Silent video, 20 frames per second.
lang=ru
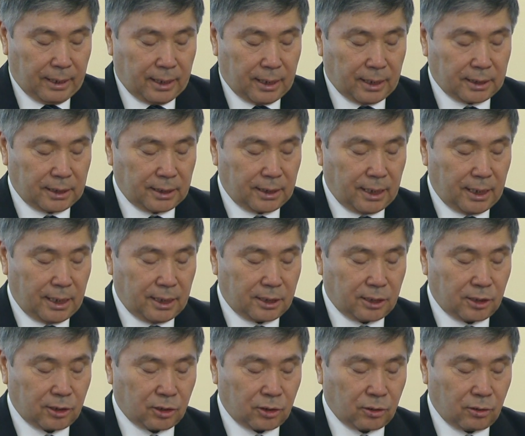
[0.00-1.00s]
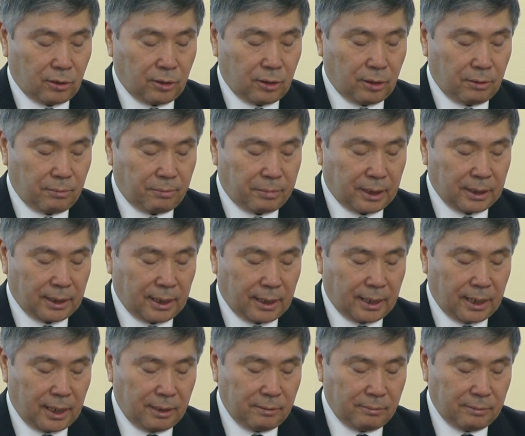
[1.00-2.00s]
Ожидается, что
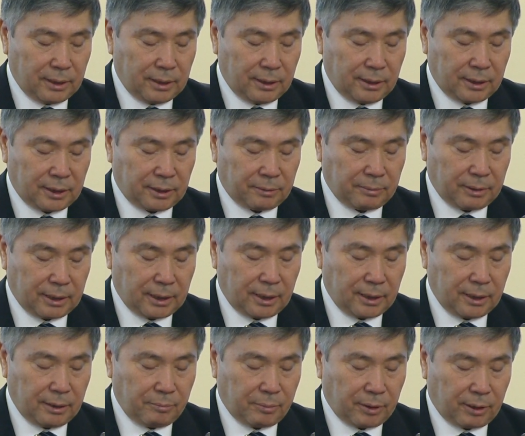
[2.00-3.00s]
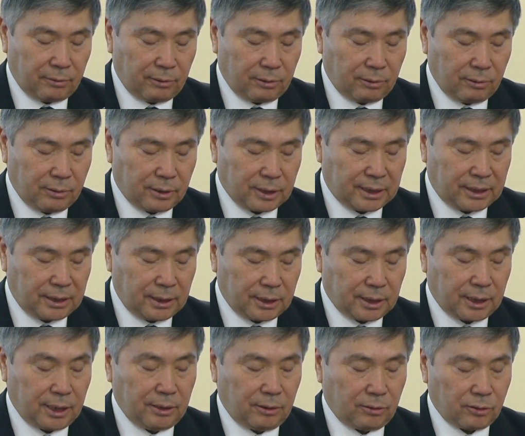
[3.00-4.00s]
предлагаемые изменения приведут к
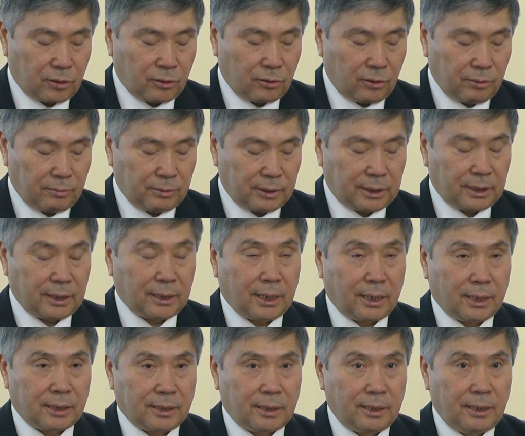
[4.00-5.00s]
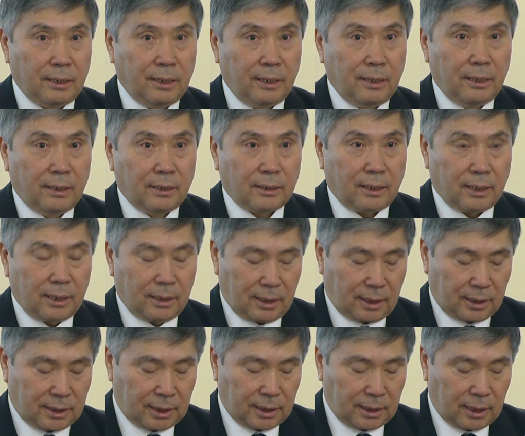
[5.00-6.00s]
снижению стоимости газа для
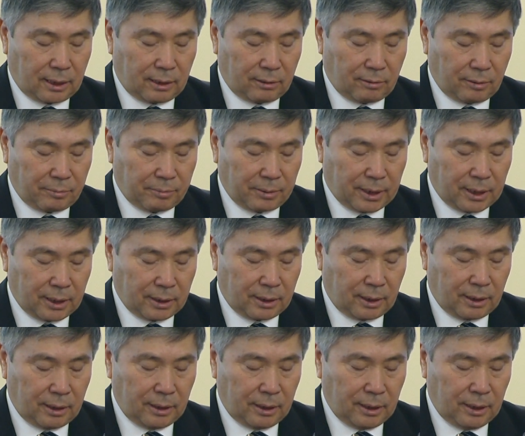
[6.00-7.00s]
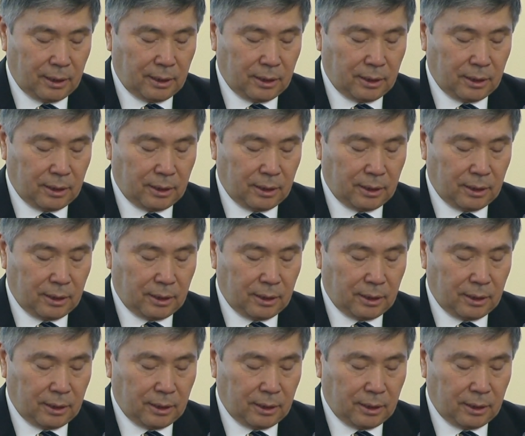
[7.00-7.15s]
национального оператора,